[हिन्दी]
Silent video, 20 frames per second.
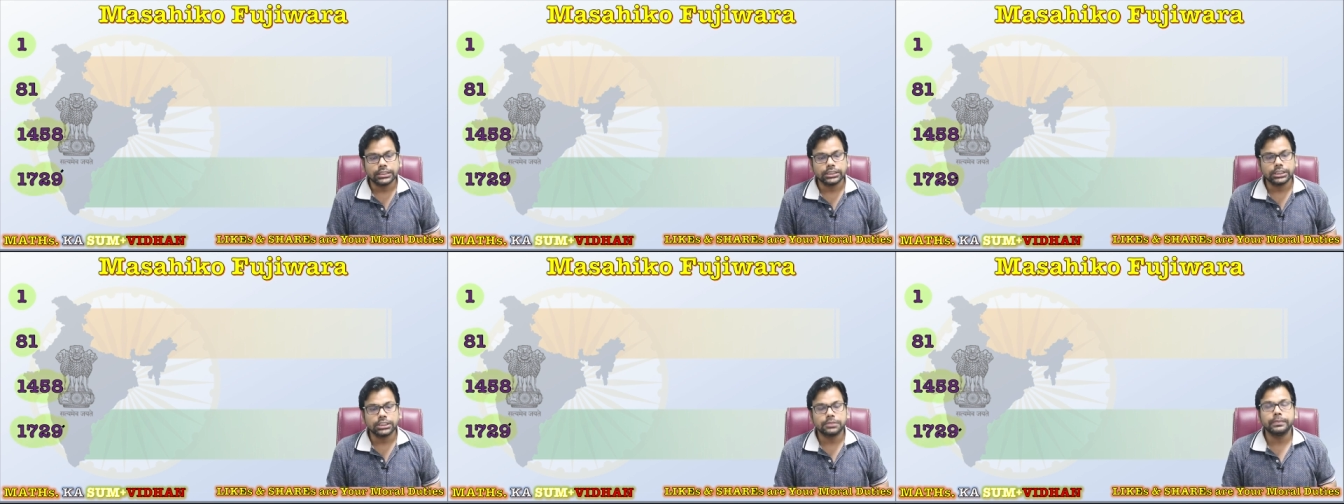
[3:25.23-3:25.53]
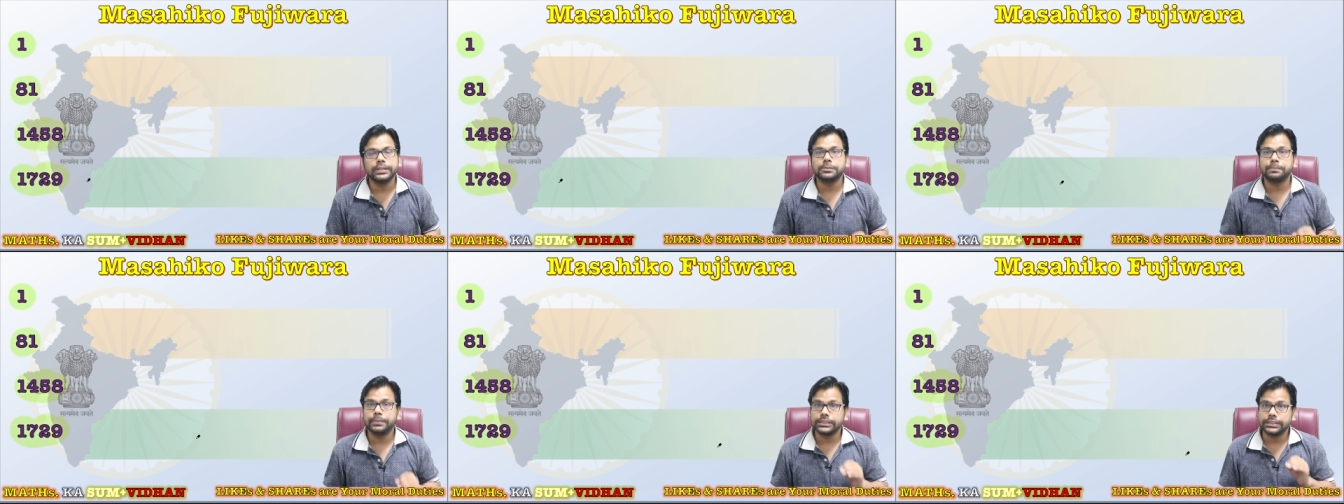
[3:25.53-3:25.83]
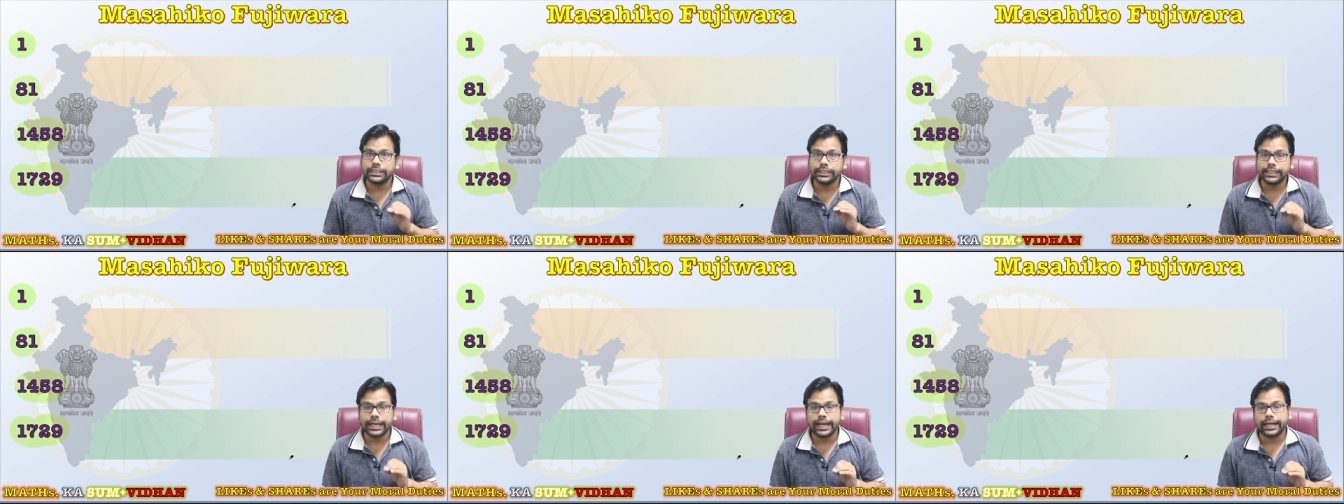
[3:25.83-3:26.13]
जिसमें
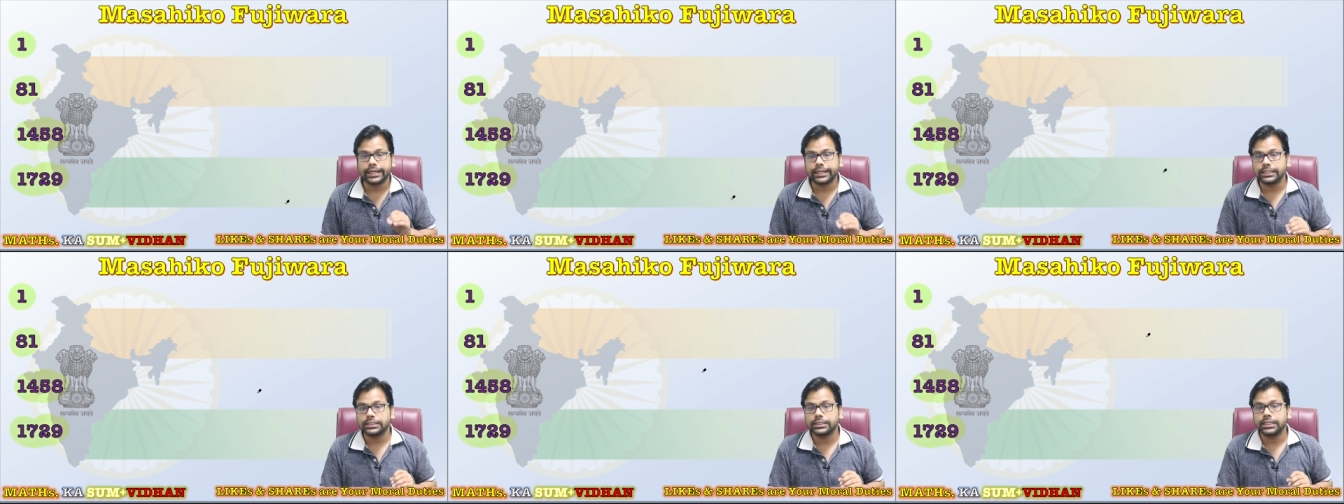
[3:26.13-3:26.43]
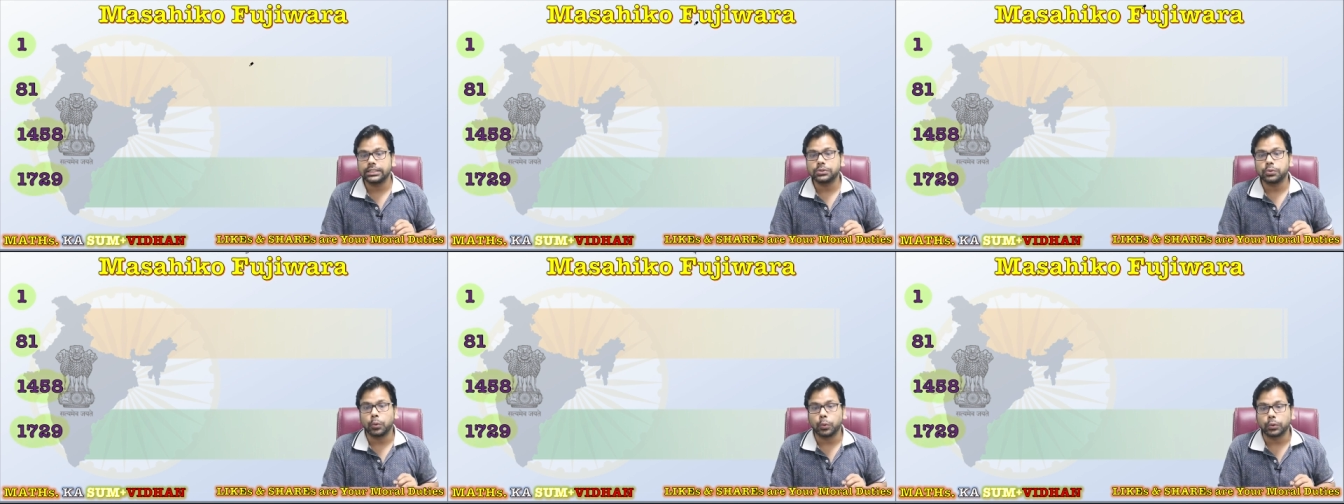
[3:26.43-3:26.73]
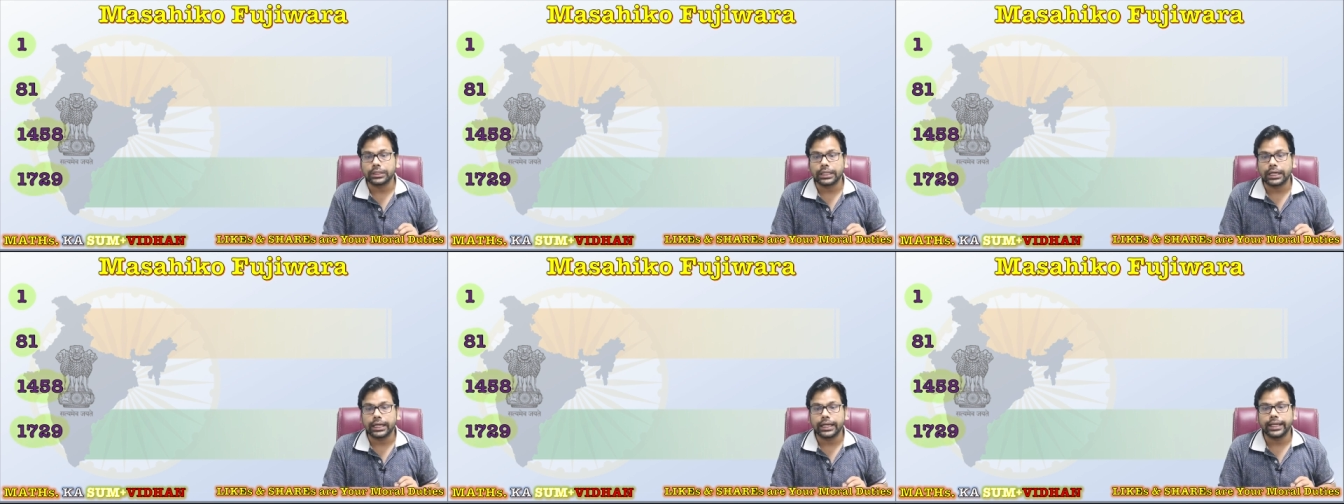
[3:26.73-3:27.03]
स्पेशल कैरेक्टरिस्टिक्स
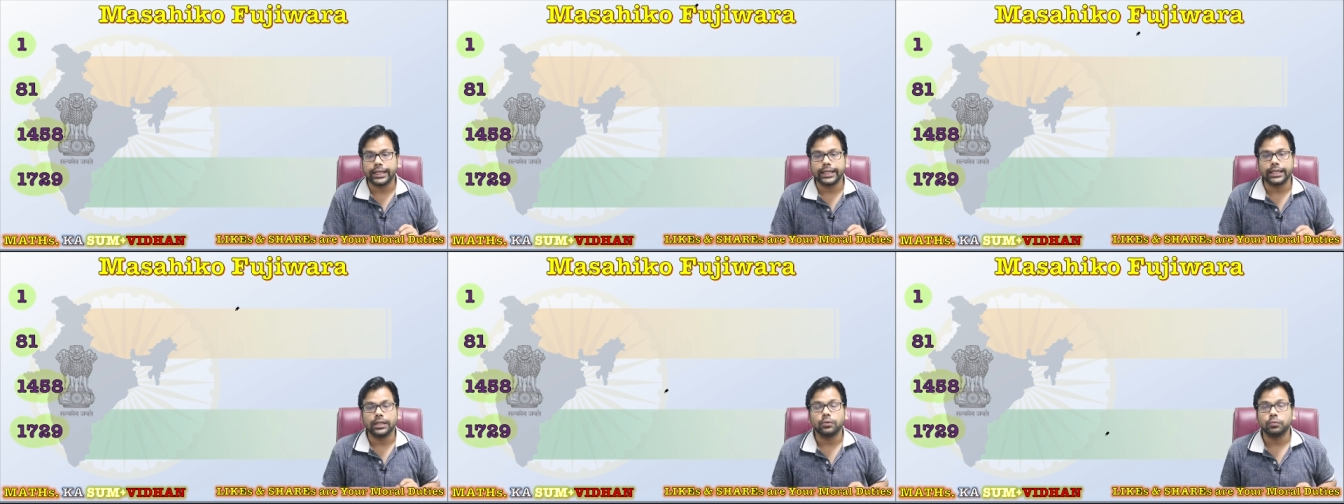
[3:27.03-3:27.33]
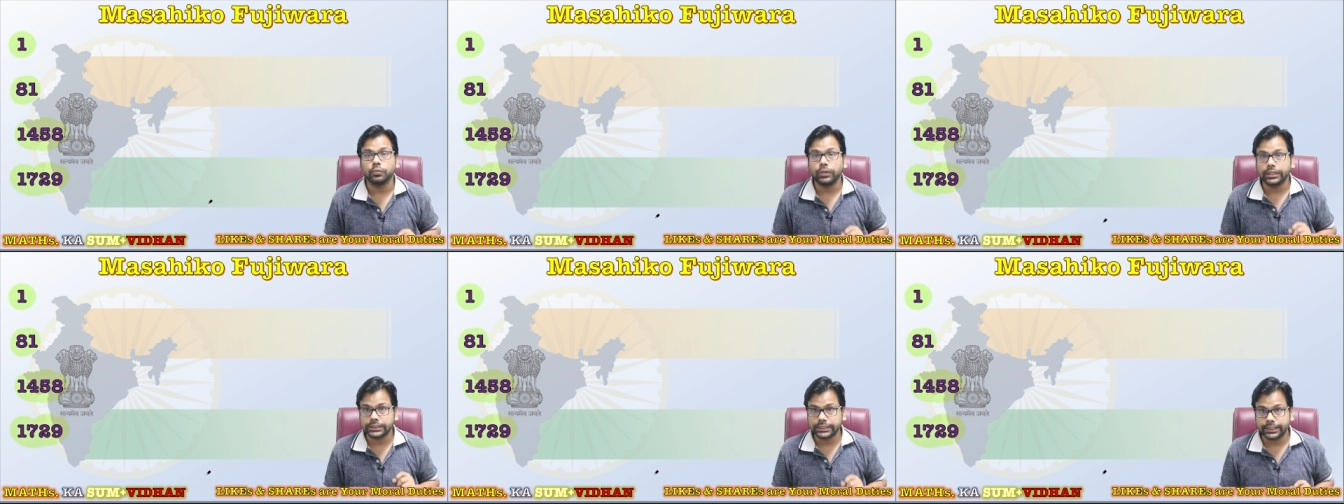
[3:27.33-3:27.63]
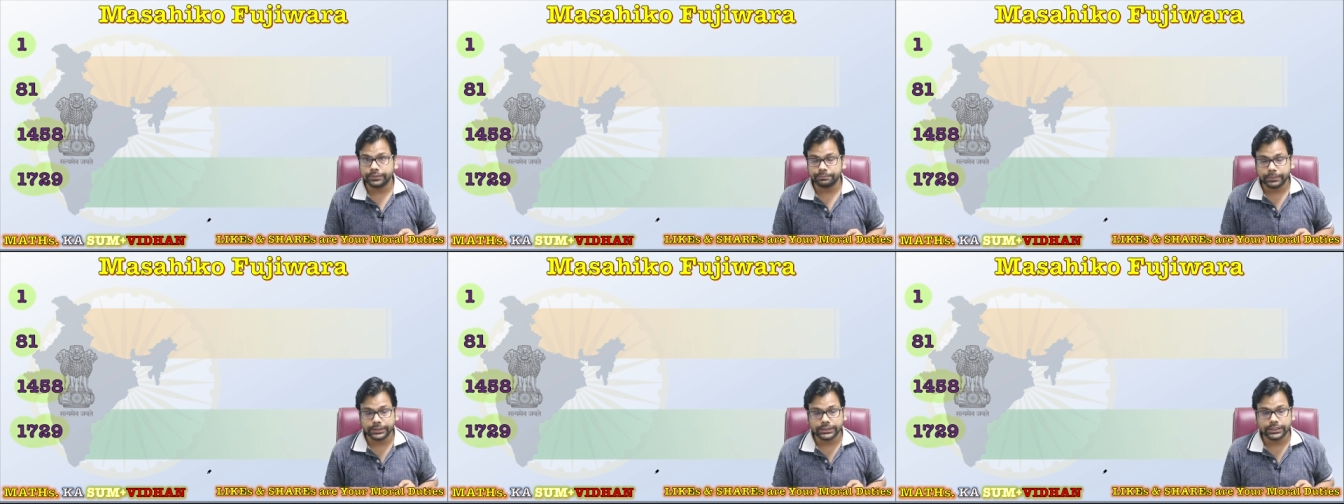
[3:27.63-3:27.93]
होता है वो
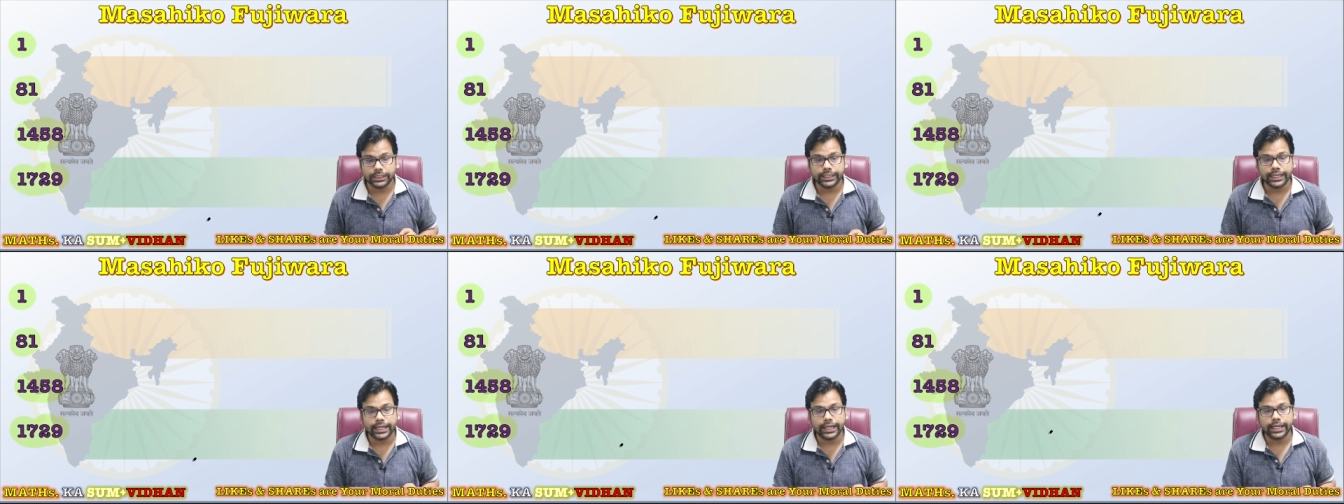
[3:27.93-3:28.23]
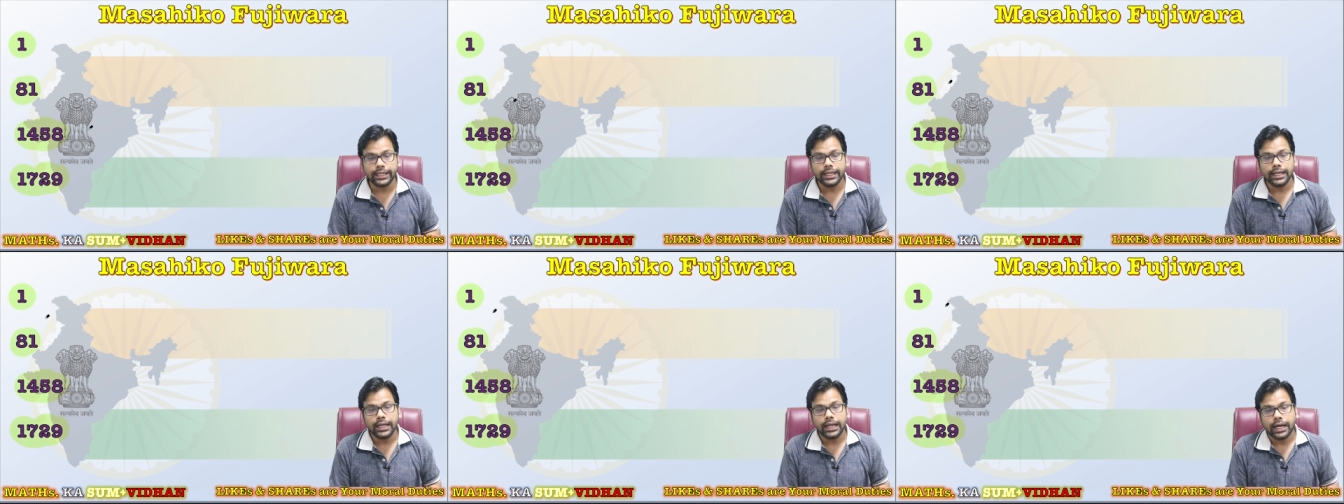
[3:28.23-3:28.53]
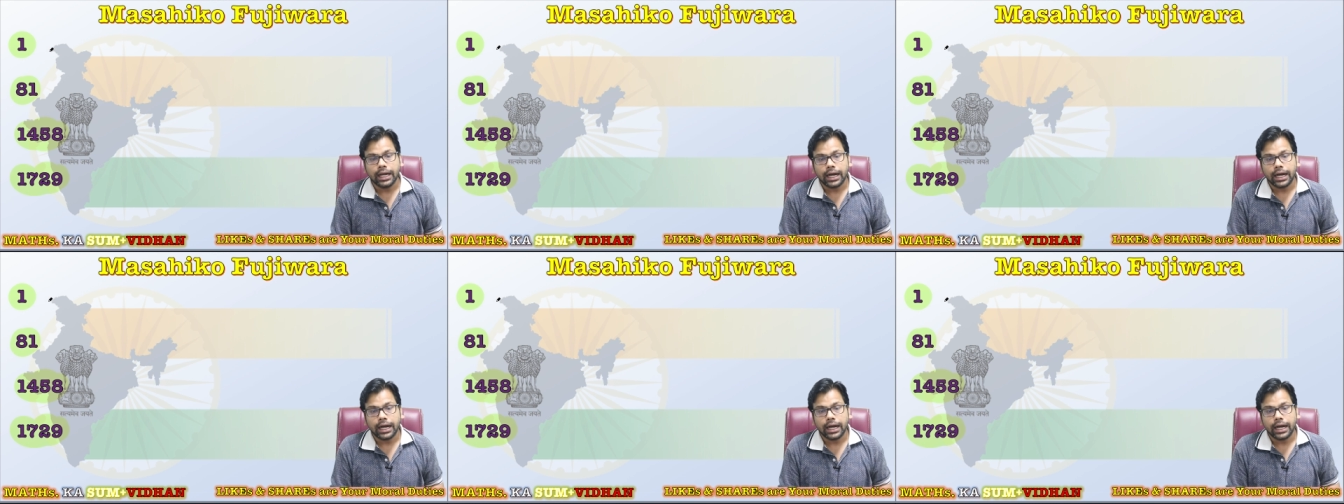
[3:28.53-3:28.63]
स्पेशल क्या है